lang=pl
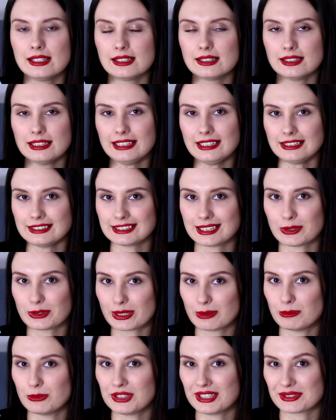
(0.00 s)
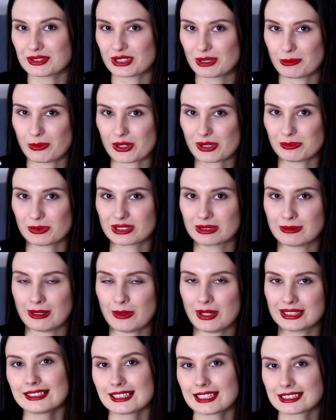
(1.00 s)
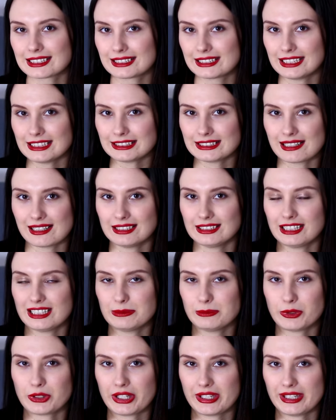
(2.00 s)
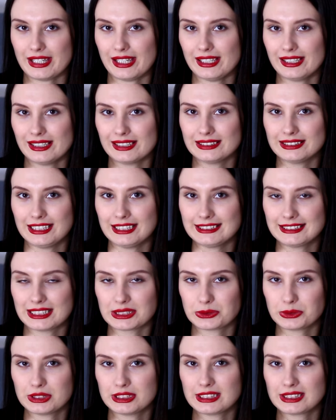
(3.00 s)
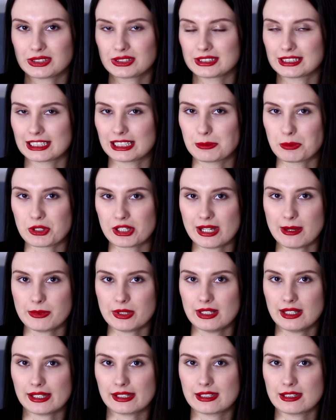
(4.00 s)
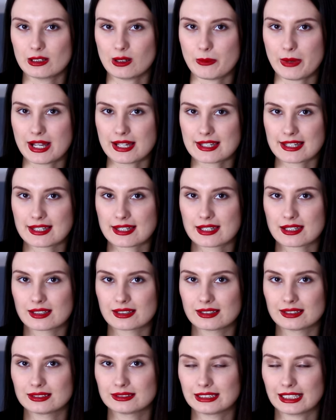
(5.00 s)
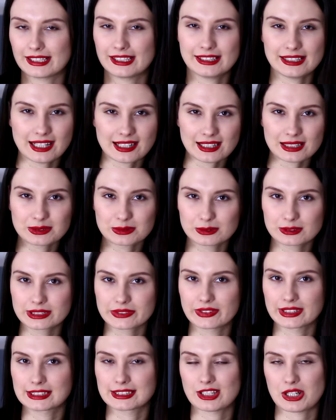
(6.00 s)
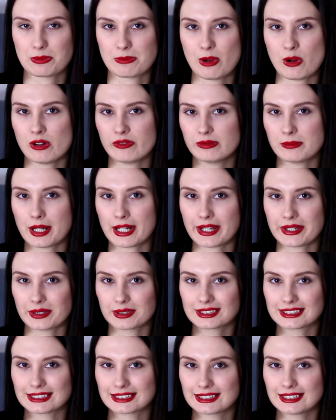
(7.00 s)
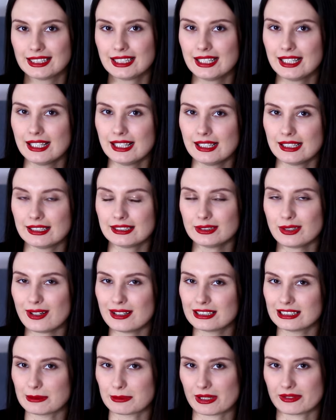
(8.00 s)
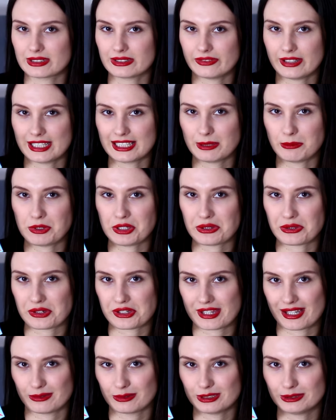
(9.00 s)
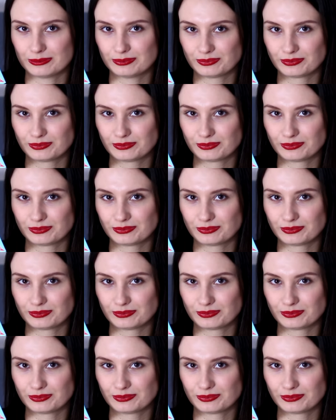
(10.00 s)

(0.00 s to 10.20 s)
y, i całkiem mi się do tej pory podobała. Także też na razie nie mogę jej nic zarzucić. To jest taki przyjemny, lekki romans, y, taki young adult, więc też mało wymagający, no ale naprawdę fajnie mi się to czytało.